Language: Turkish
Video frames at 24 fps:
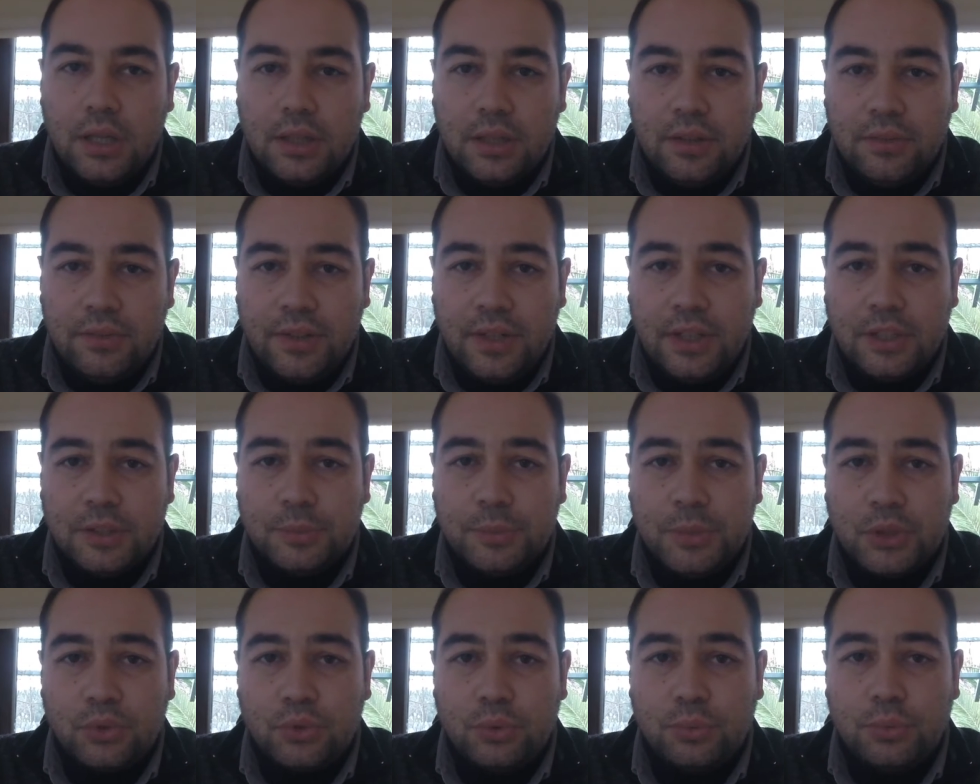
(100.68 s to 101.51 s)
Referans
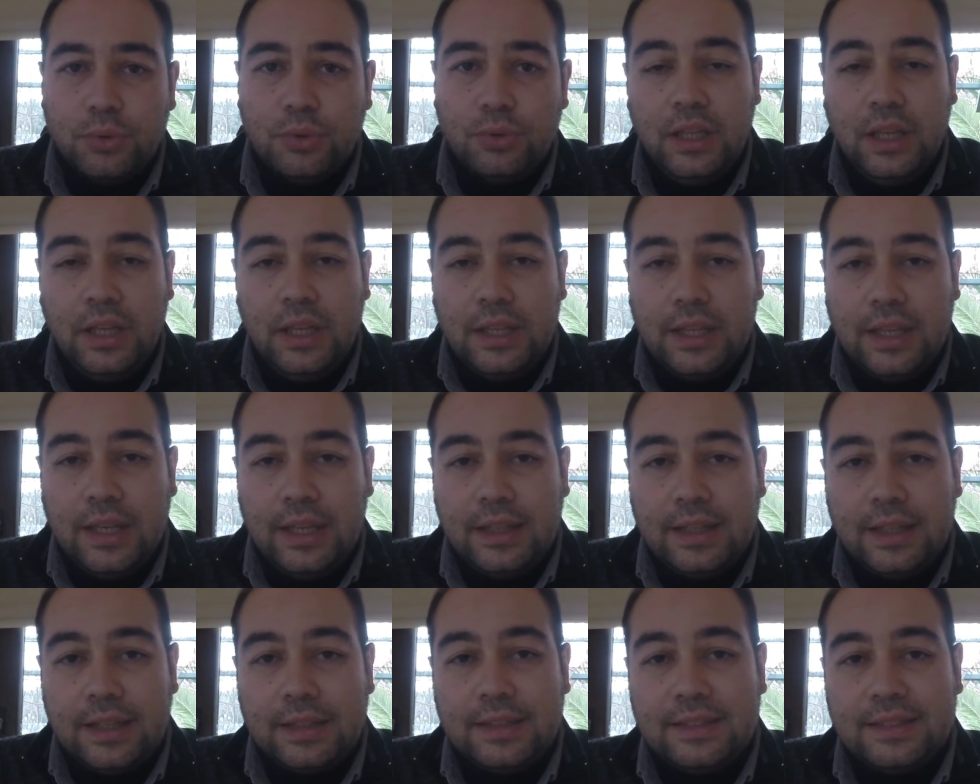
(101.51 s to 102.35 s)
mektubu
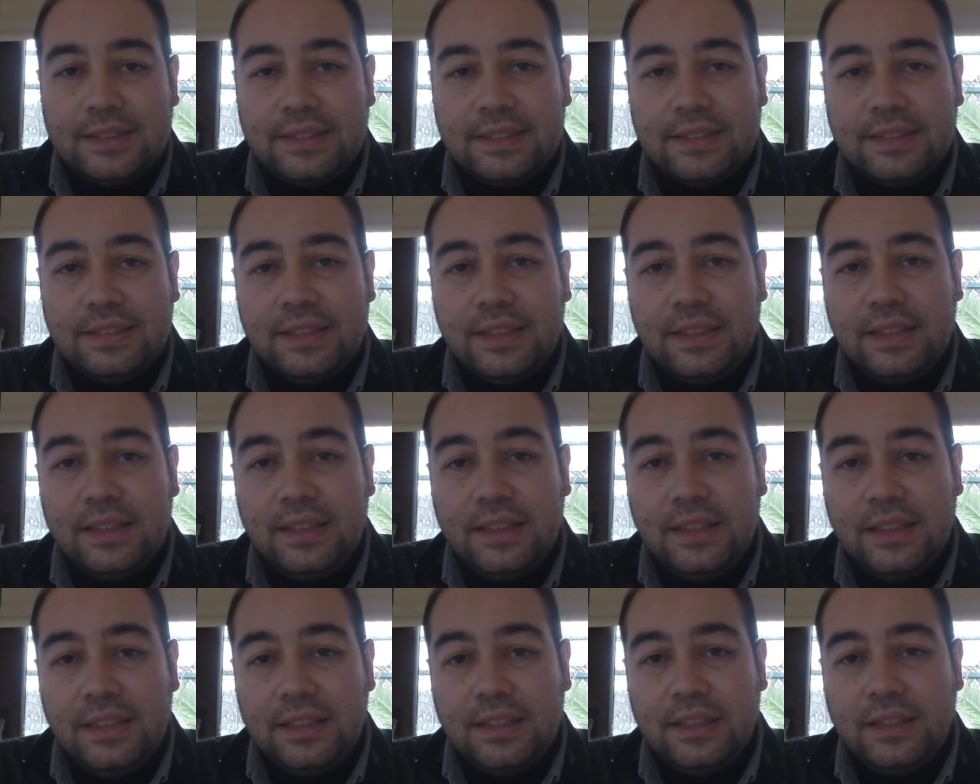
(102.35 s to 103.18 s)
genelde sizinle
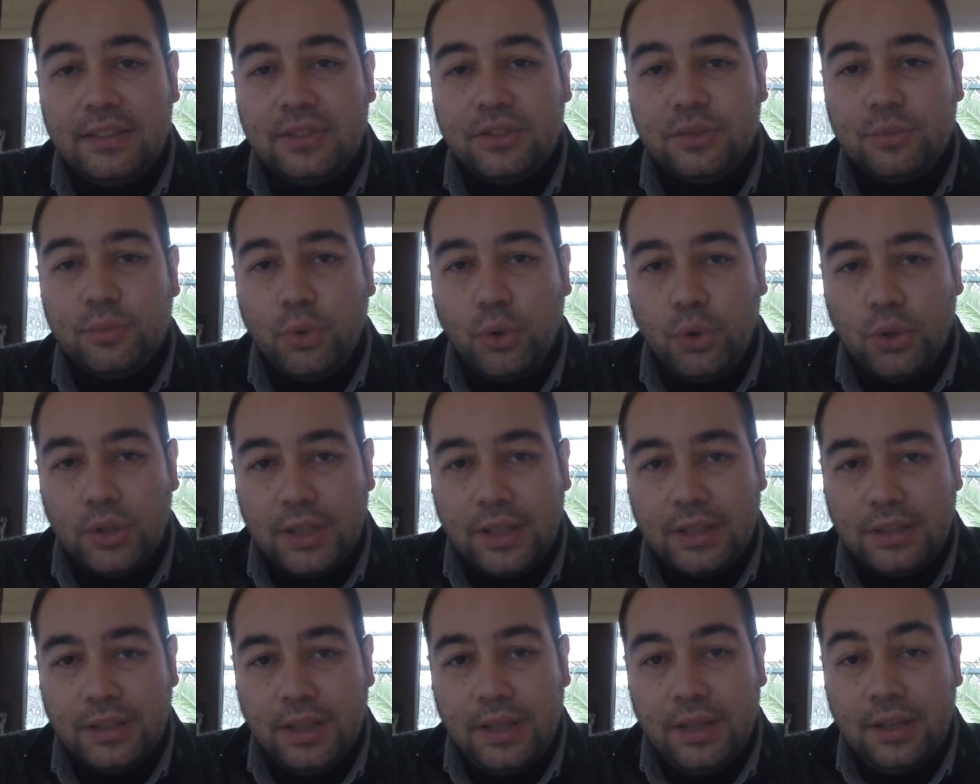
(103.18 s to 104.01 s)
iyi iletişimi
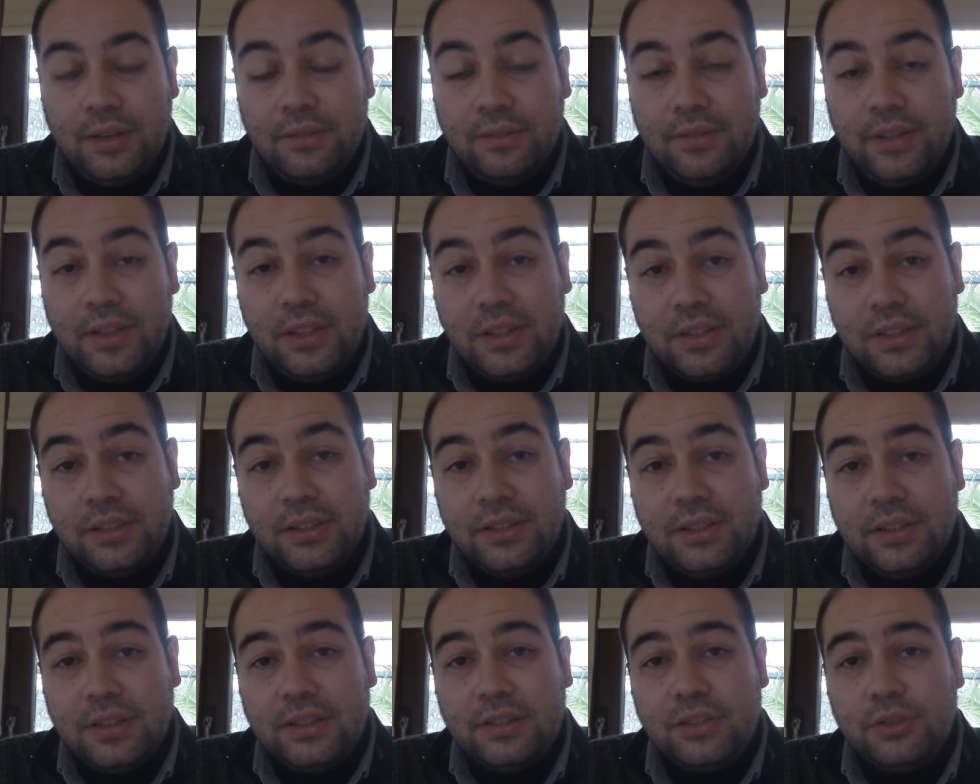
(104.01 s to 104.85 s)
olan ve yakın
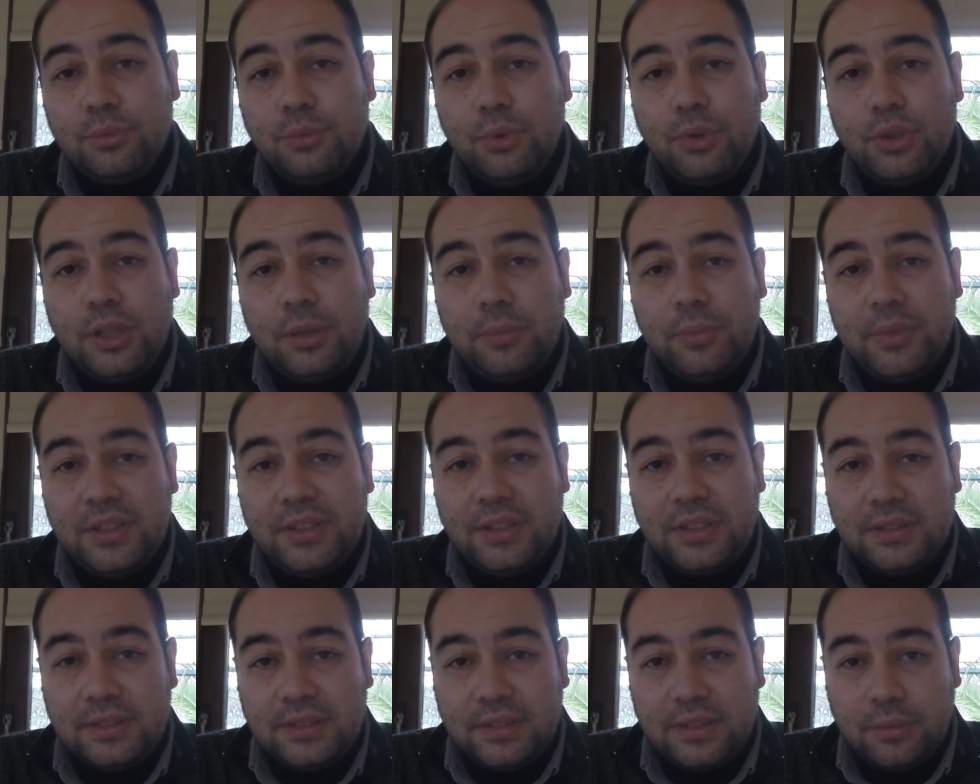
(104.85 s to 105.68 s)
iletişimi olan
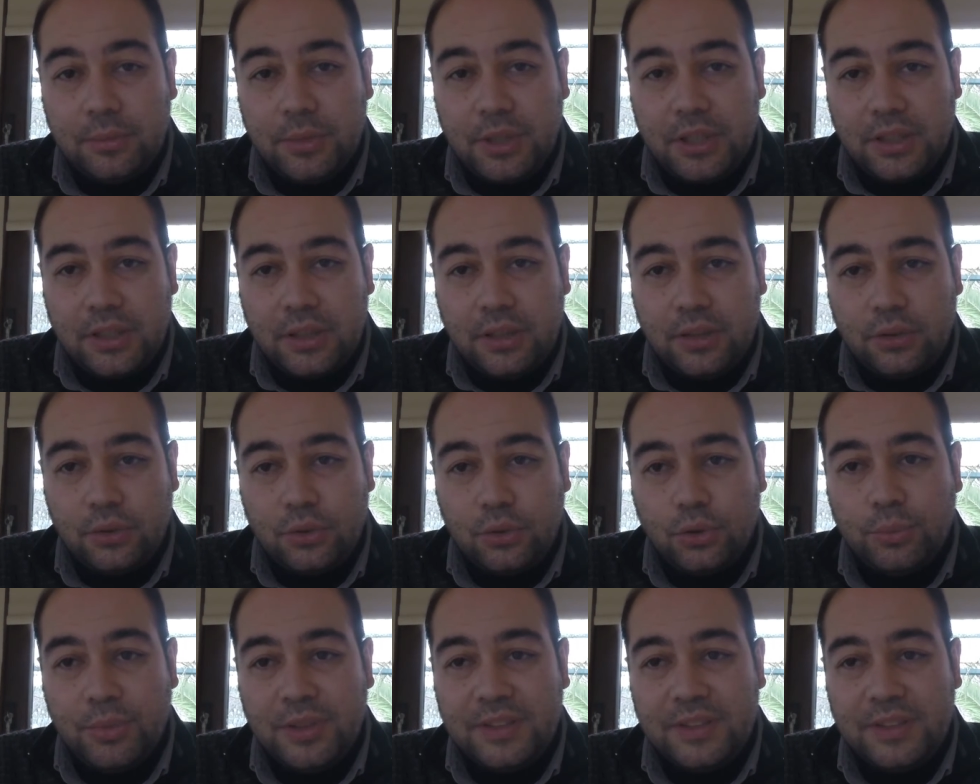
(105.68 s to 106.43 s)
birinden istemek gerekiyor.